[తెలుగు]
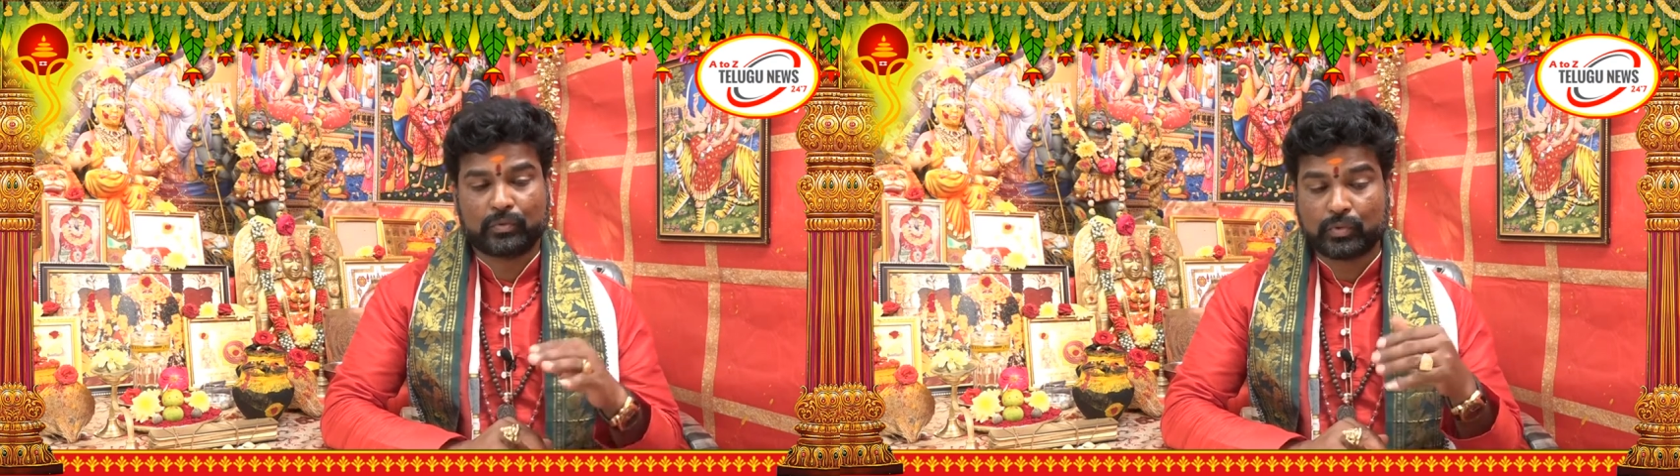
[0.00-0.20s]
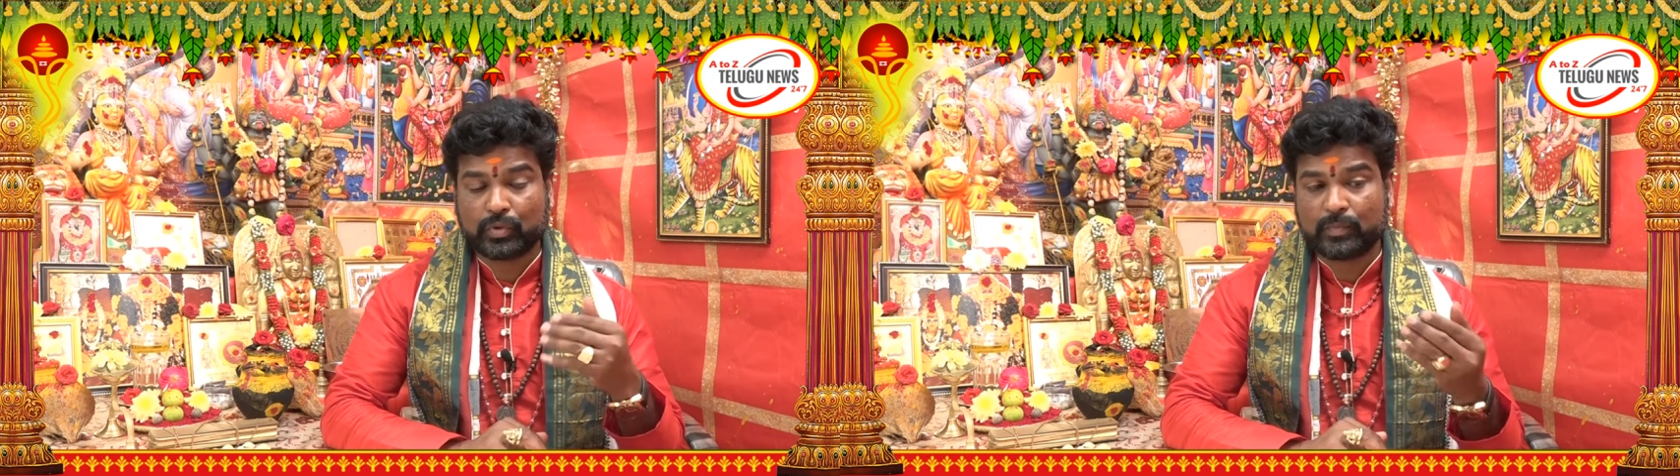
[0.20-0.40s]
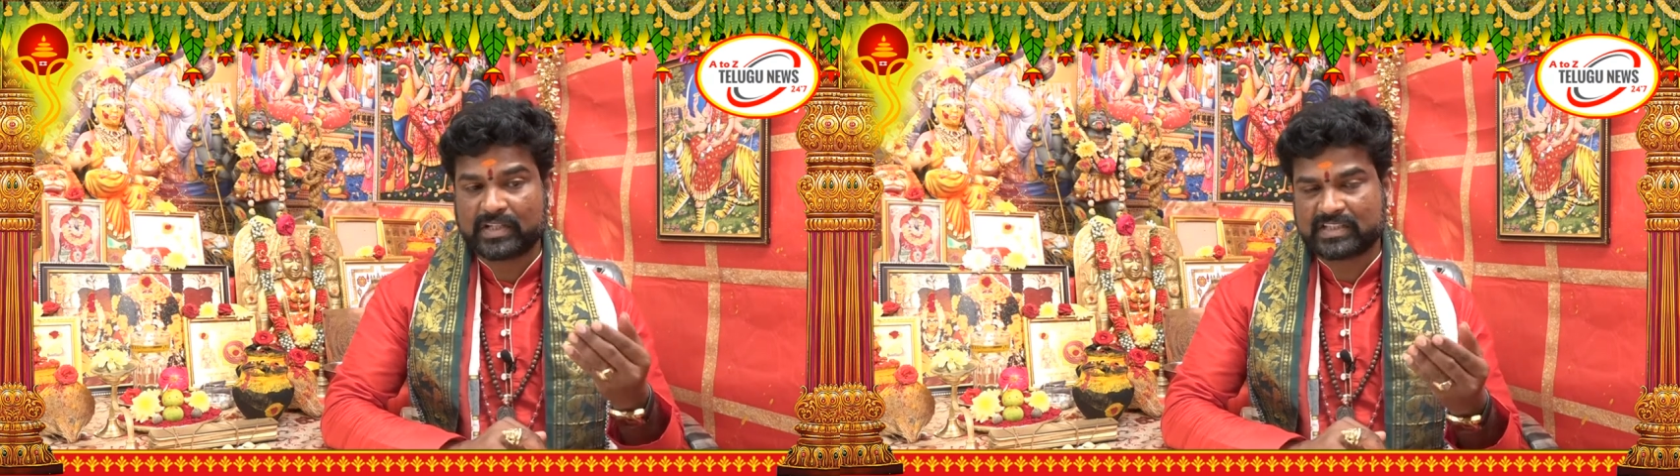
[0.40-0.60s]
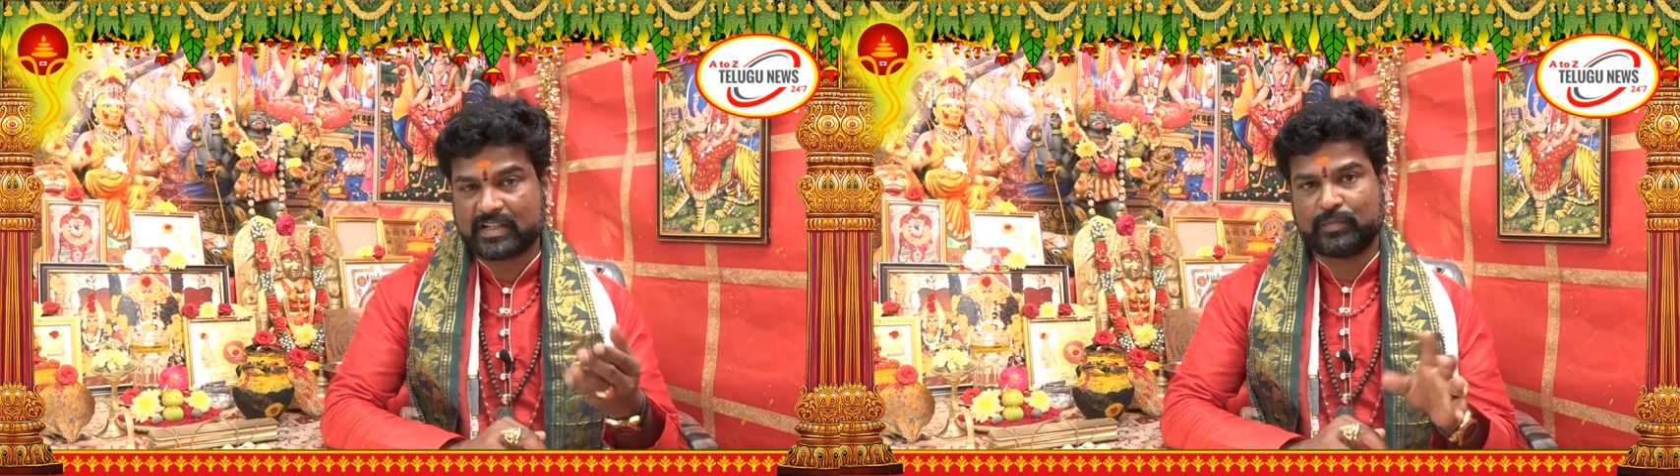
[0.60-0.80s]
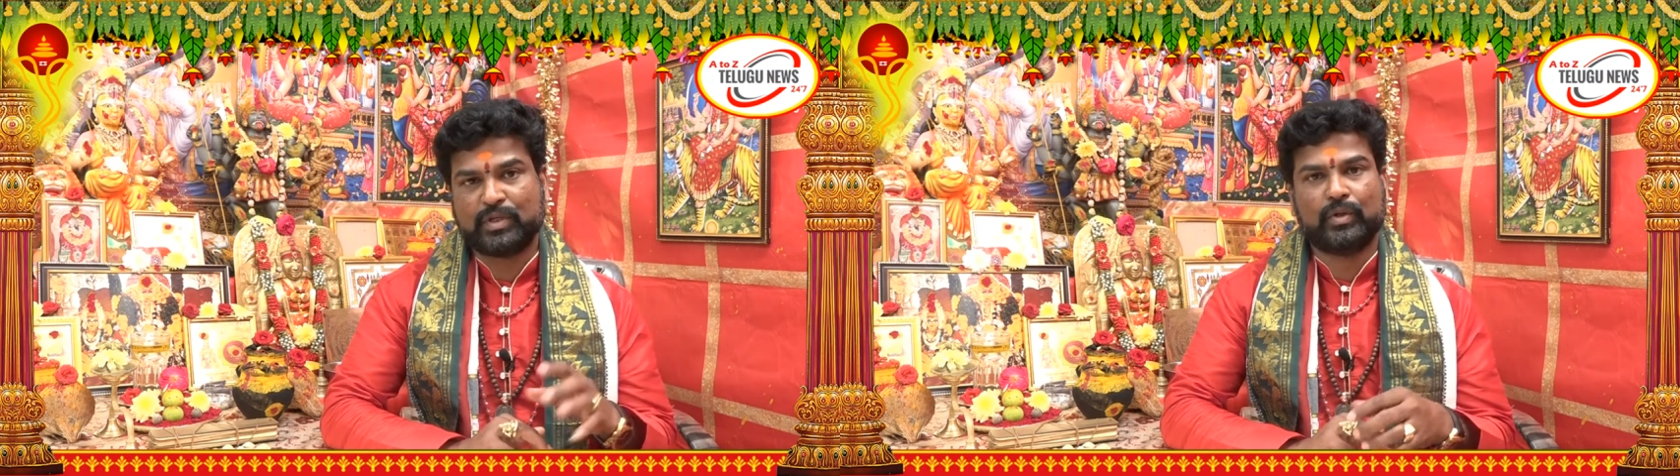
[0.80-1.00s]
కుటుంబ
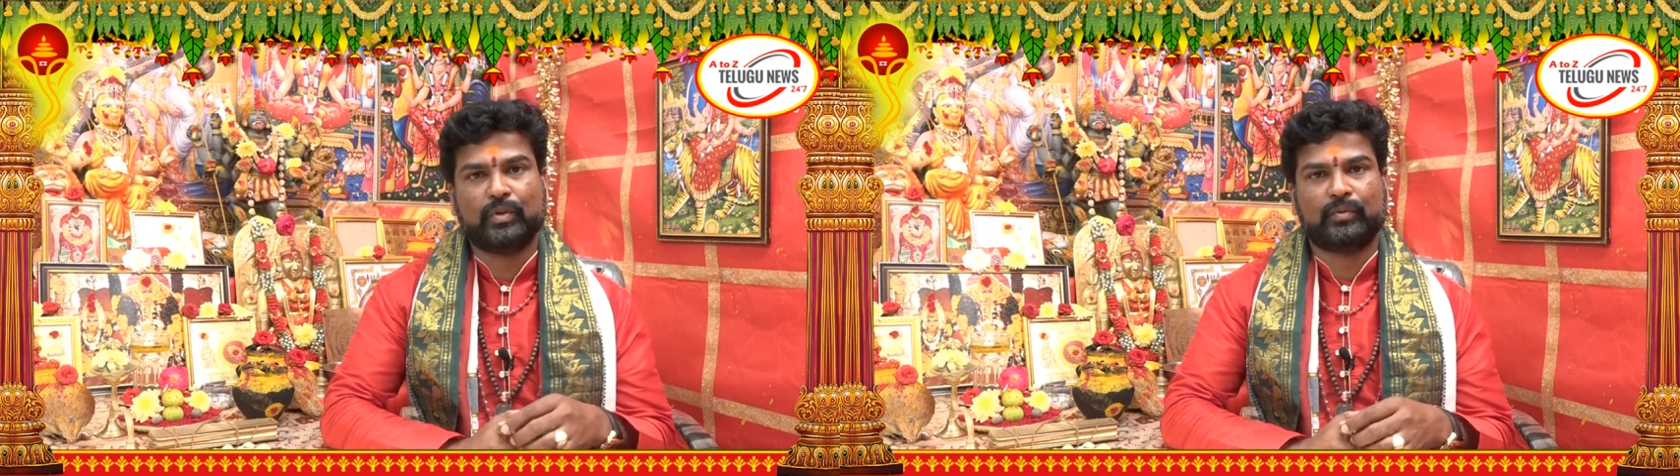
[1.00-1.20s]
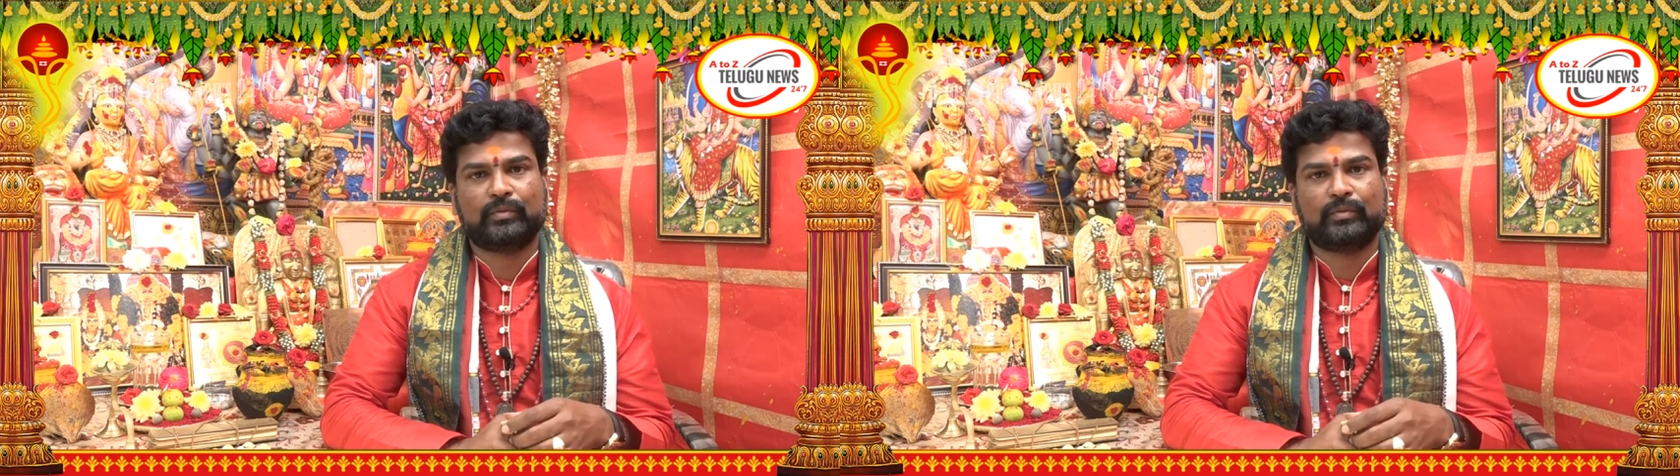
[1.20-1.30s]
సభ్యులు